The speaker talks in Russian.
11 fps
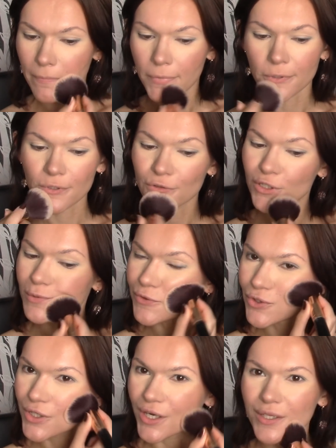Просто чтобы
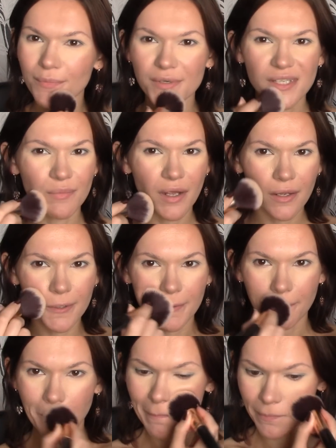все как-то
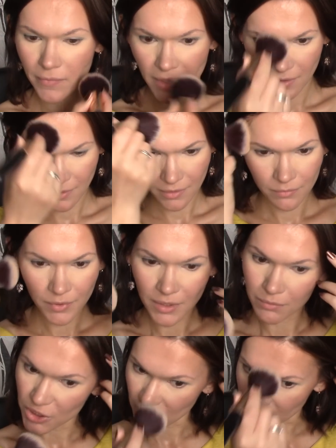максимально
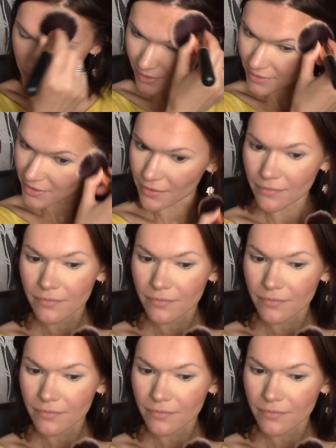перемешать на лице.